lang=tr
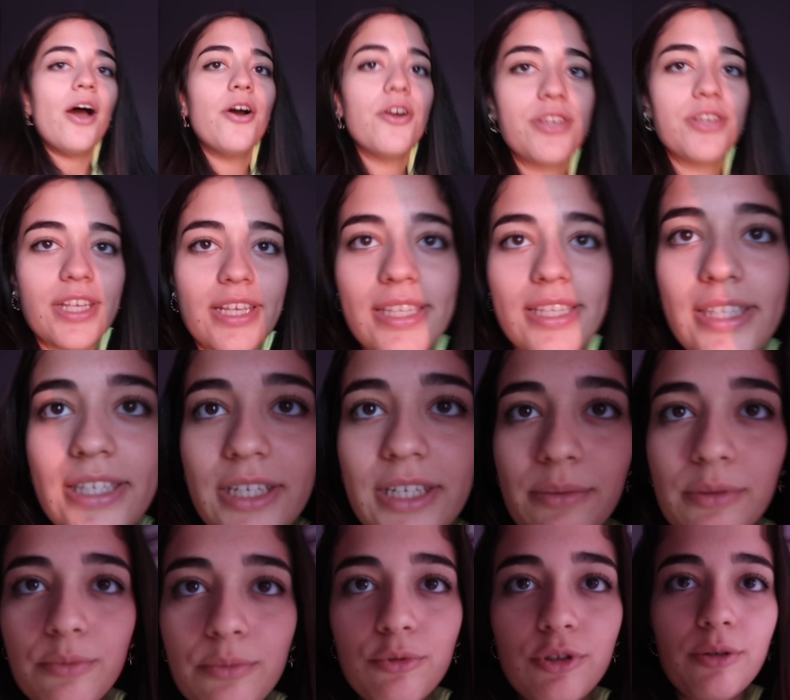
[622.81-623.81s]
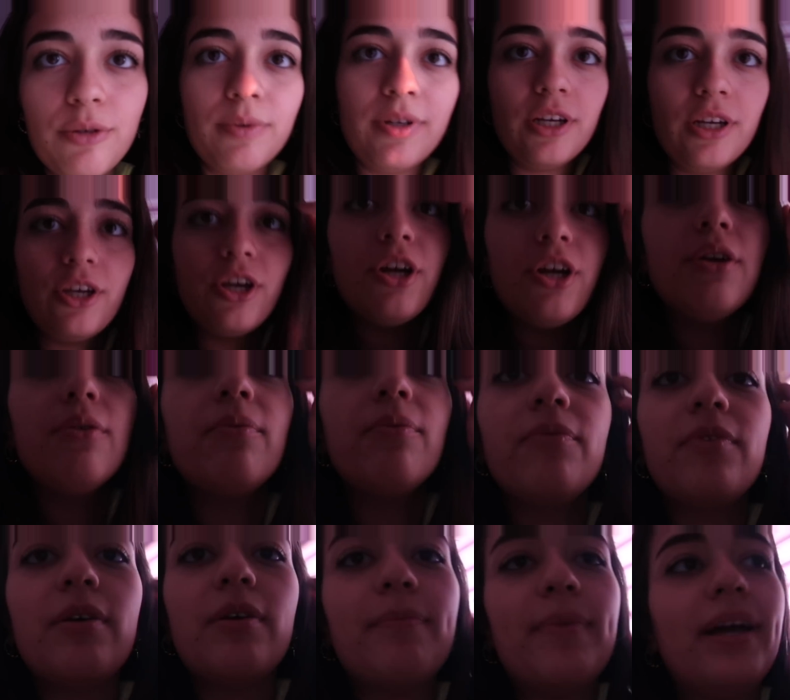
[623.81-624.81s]
O yüzden sizi şimdi burada
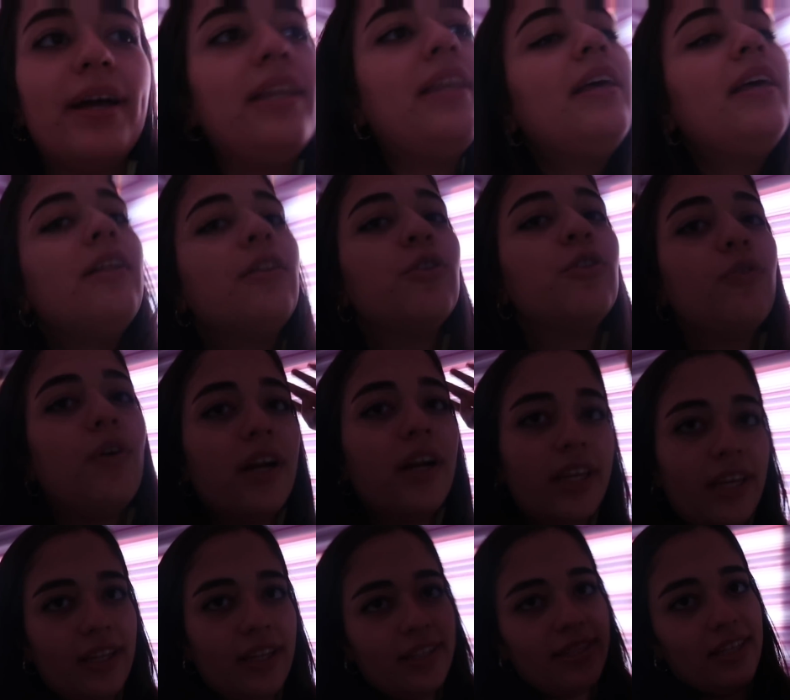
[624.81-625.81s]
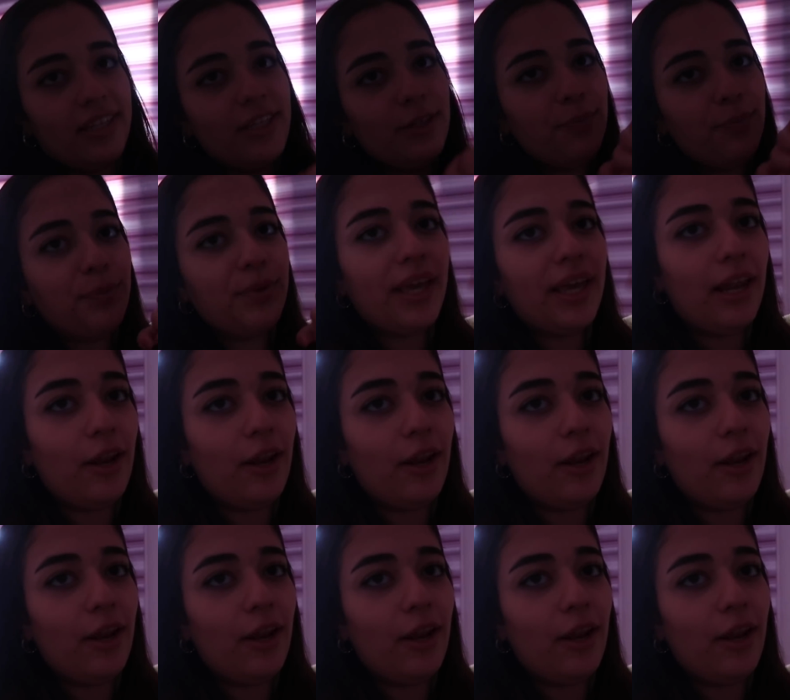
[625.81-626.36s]
bırakıyorum ve ben duvar kağıdı seçip